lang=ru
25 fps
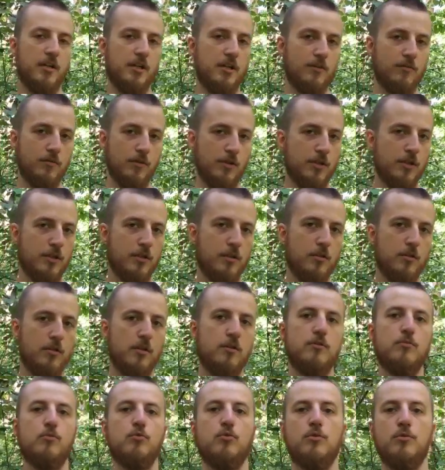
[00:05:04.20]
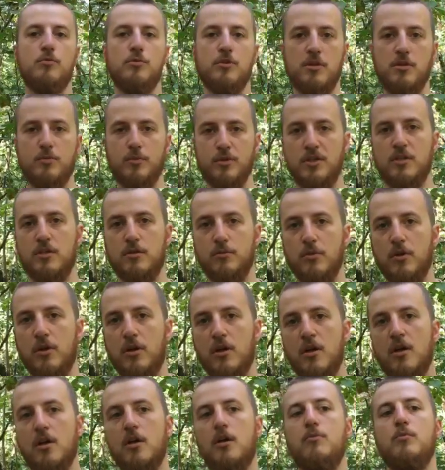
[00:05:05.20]
для этого не делает, этим будем заниматься мы.
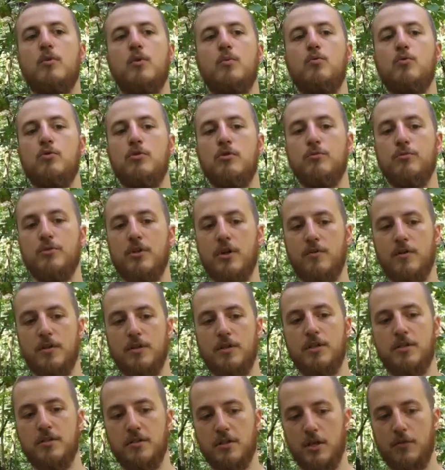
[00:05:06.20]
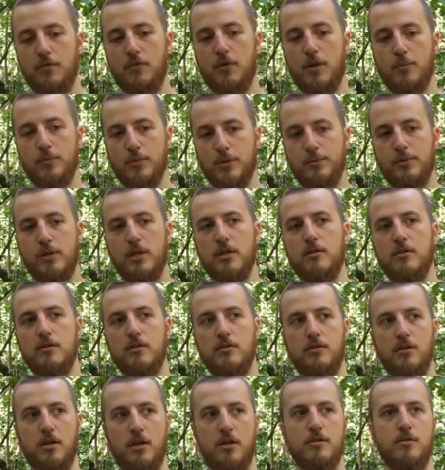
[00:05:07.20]
Мы будем давать эти навыки бесплатно,
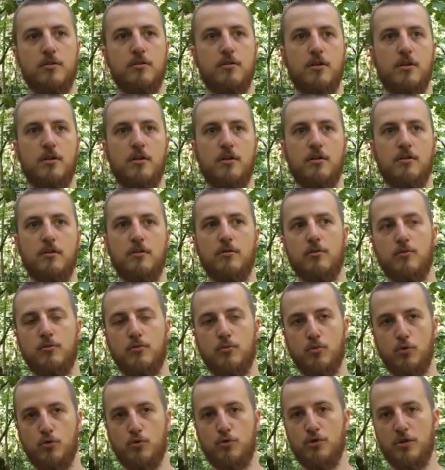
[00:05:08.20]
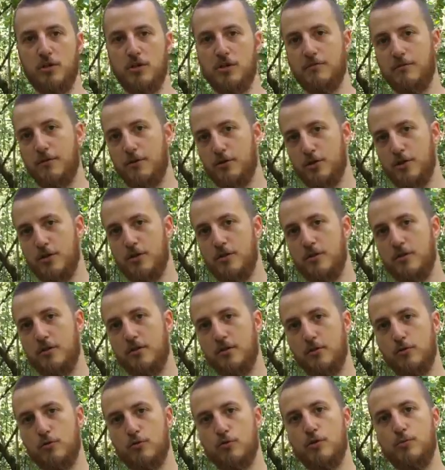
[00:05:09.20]
тратя на это большую часть своей жизни,
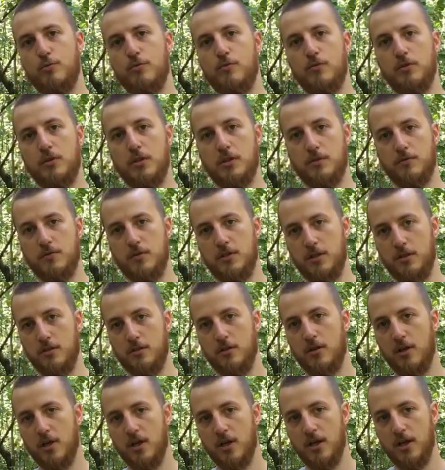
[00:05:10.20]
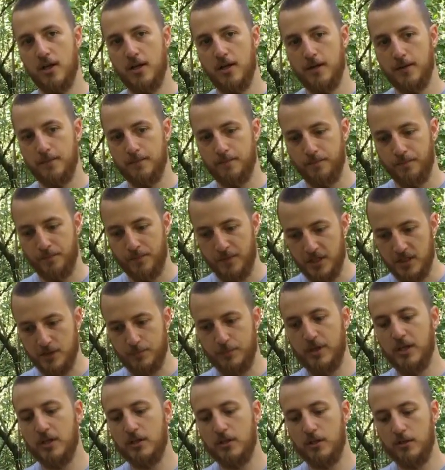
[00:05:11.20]
на то, чтобы вот эти все
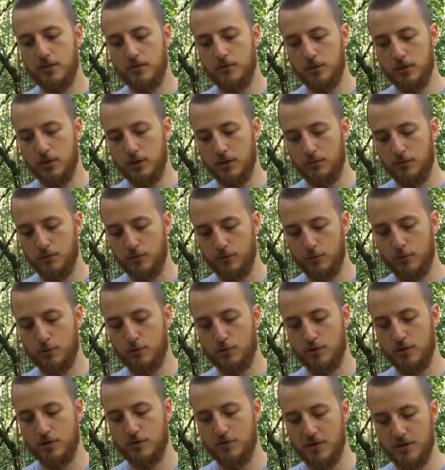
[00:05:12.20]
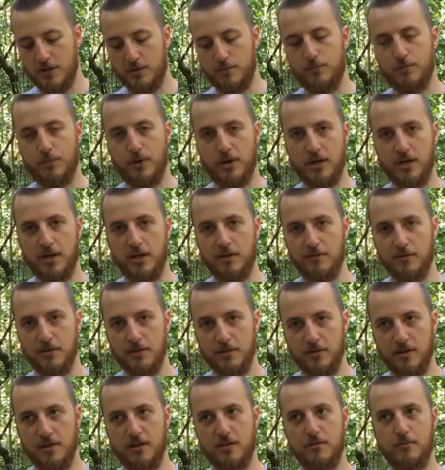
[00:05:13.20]
аспекты, вот это вот все, что называется, прохавать,
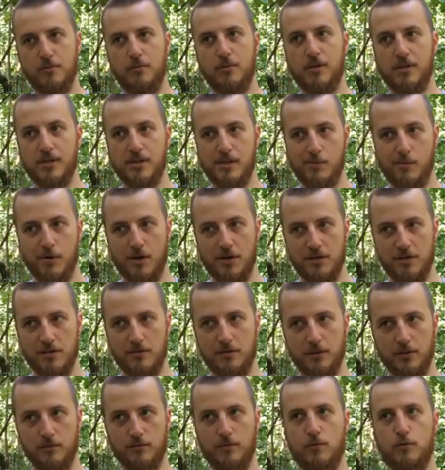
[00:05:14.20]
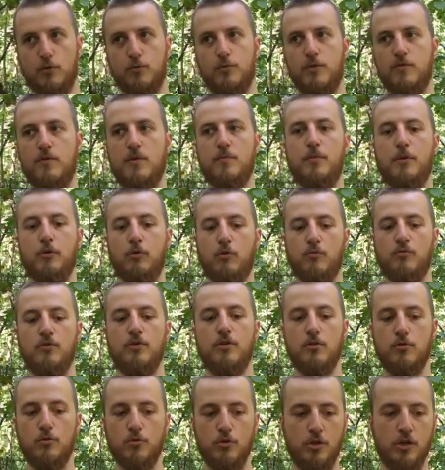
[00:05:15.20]
да, разобраться в этом во всем, и вам потом
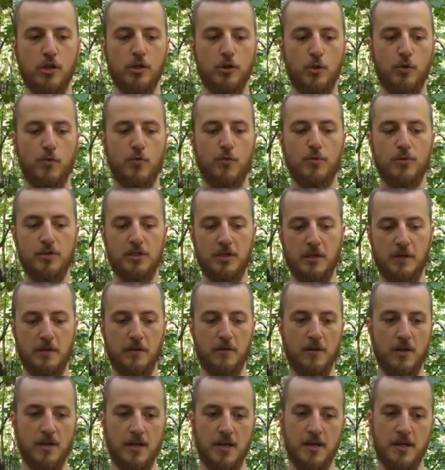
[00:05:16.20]
выдать уже готовый материал.